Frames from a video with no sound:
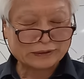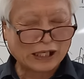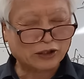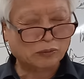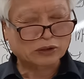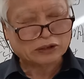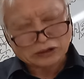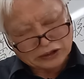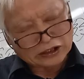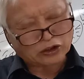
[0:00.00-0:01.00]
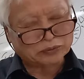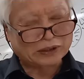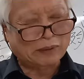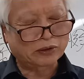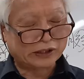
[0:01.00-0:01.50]
자기도 뭐 예측할 수
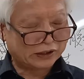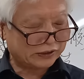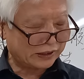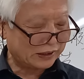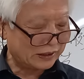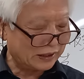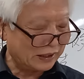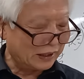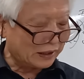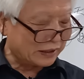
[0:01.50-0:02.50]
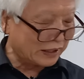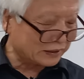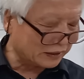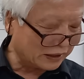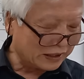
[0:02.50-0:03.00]
없으면 남이 어떻게 하겠어요.
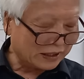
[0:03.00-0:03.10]
그래서